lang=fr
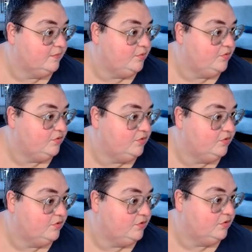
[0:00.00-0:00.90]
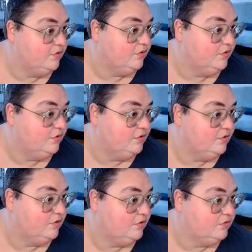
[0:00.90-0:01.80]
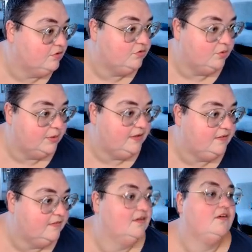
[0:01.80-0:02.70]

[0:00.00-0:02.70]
un peu de d'entreprise.